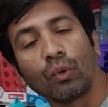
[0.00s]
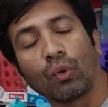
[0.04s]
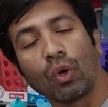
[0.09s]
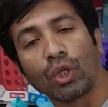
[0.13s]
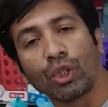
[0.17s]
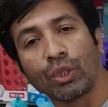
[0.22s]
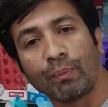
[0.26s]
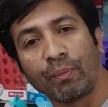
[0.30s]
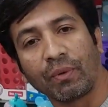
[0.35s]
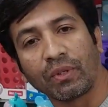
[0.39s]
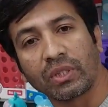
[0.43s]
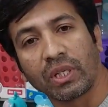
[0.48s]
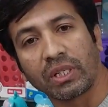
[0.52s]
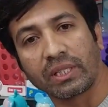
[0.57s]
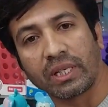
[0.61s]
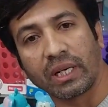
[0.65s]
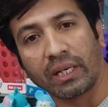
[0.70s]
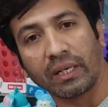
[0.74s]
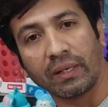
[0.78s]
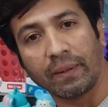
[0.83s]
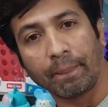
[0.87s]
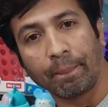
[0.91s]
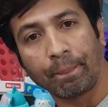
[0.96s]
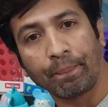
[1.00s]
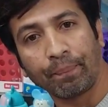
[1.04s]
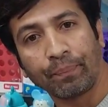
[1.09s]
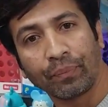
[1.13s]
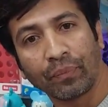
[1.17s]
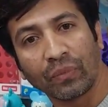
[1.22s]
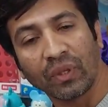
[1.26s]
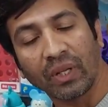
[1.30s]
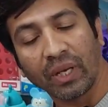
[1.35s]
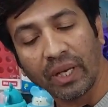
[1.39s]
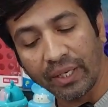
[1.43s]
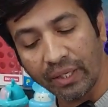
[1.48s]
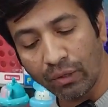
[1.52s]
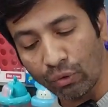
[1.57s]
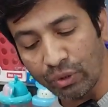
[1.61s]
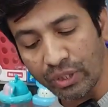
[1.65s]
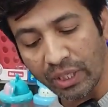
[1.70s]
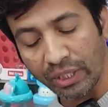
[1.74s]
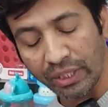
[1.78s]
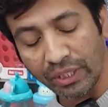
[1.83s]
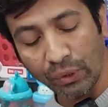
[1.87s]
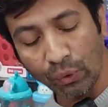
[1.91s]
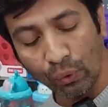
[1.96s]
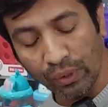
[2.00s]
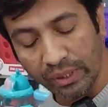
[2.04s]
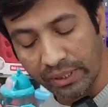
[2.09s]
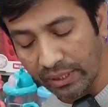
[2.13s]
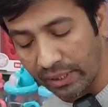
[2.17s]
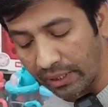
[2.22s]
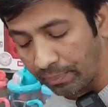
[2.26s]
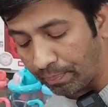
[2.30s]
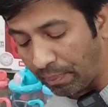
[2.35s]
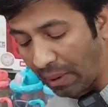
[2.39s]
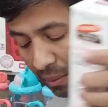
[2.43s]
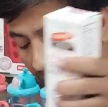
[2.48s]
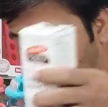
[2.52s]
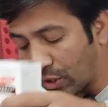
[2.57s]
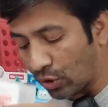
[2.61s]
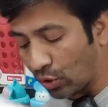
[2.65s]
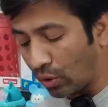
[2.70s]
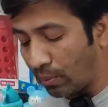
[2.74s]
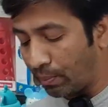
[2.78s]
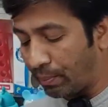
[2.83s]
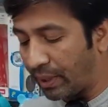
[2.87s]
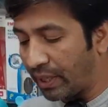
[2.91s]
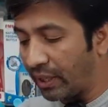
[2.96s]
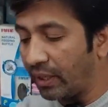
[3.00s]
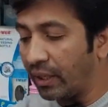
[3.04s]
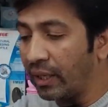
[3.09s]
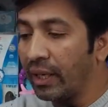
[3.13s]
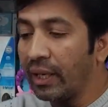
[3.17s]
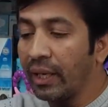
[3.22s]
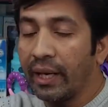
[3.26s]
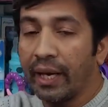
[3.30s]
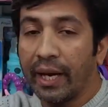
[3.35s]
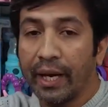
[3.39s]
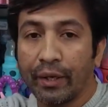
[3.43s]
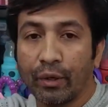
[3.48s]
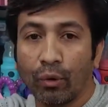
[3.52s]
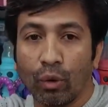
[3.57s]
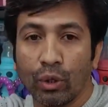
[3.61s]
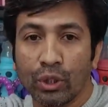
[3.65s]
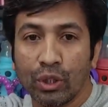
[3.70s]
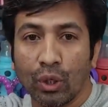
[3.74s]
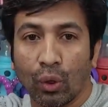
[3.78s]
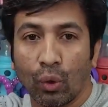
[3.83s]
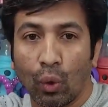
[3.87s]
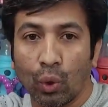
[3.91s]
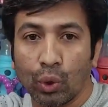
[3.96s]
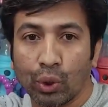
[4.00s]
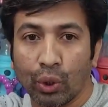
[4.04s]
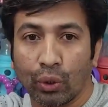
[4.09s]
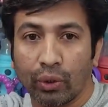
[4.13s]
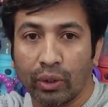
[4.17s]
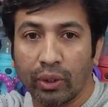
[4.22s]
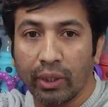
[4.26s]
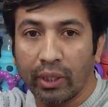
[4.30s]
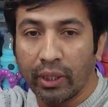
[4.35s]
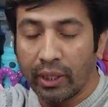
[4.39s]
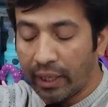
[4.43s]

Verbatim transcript: নয়শো পঞ্চাশ টাকা আচ্ছা এটা হচ্ছে ইউএস এর পালমার্স কোম্পানির এটা হচ্ছে লোশন